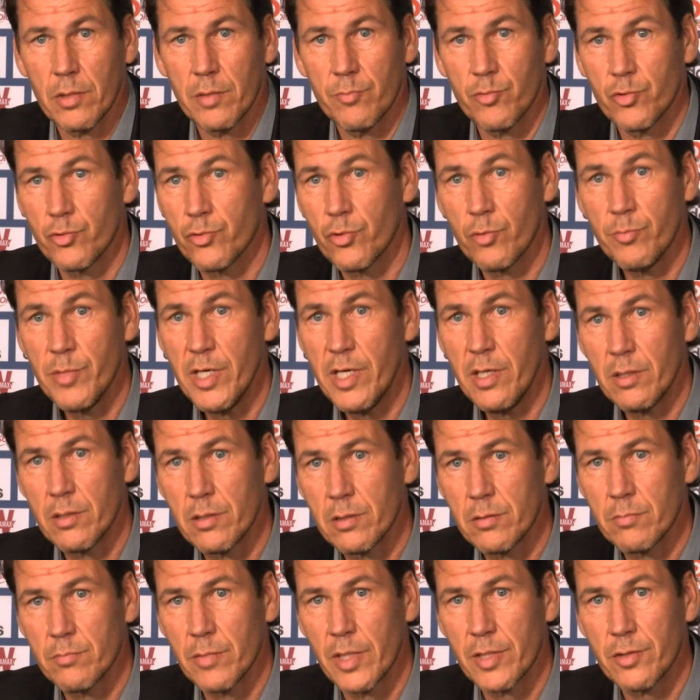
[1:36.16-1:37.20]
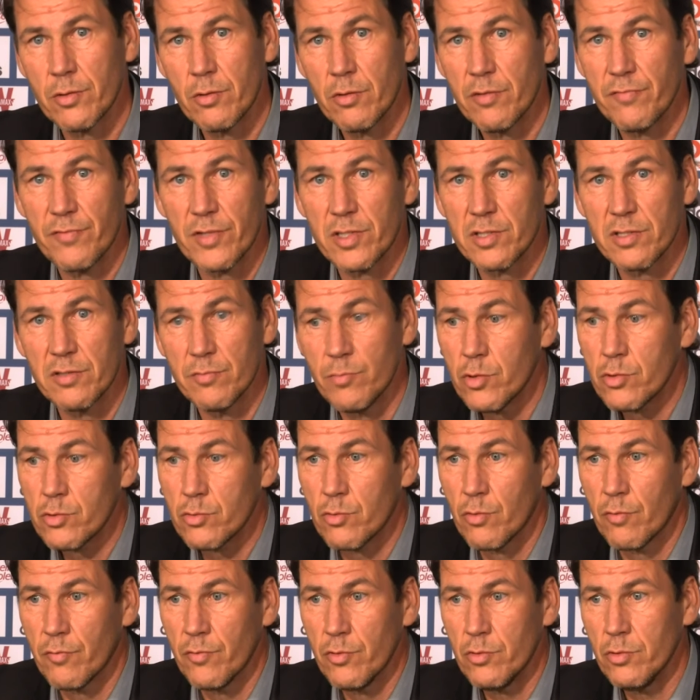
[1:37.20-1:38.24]
plutôt bien. Maintenant, effectivement, ce
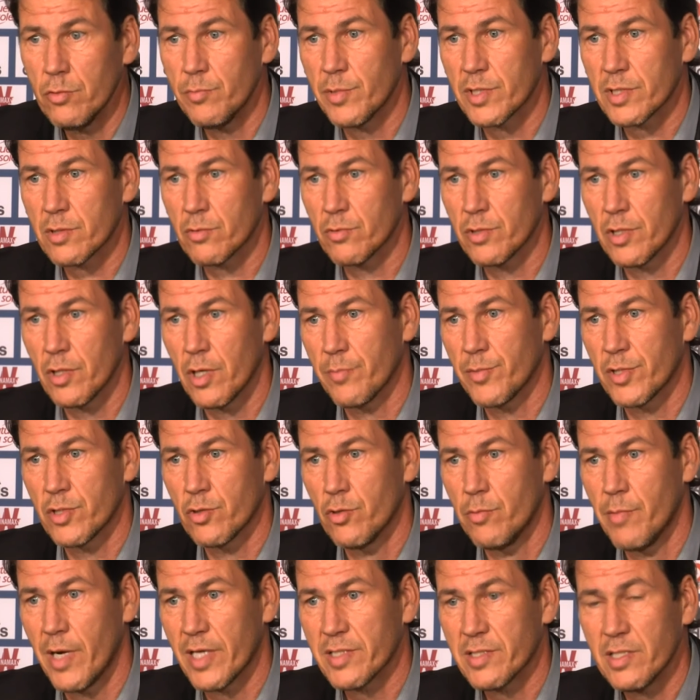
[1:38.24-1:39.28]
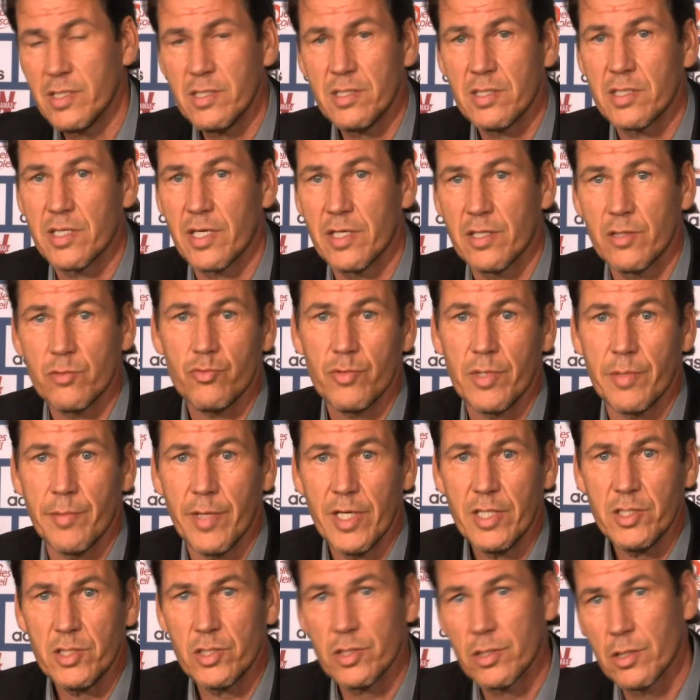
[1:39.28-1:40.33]
qu'on veut, parce qu'on est Olympique de Marseille, c'est gagner tous les
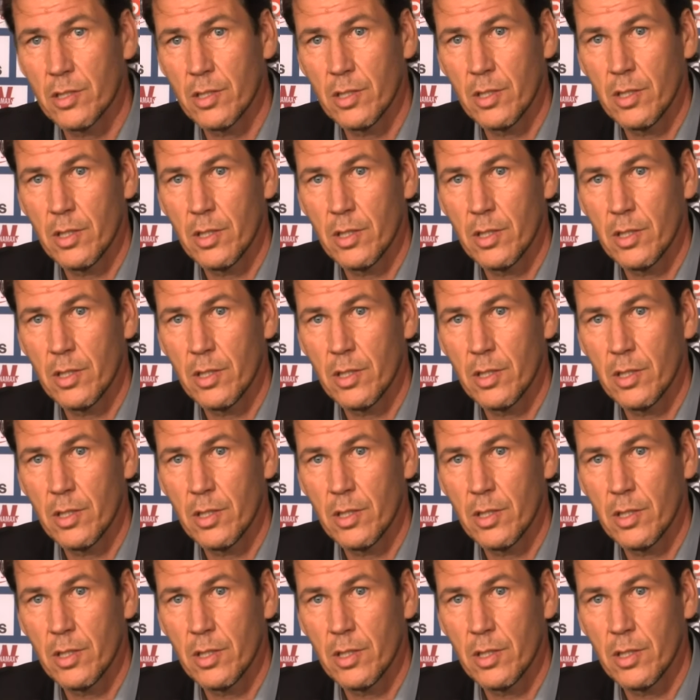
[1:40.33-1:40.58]
matchs.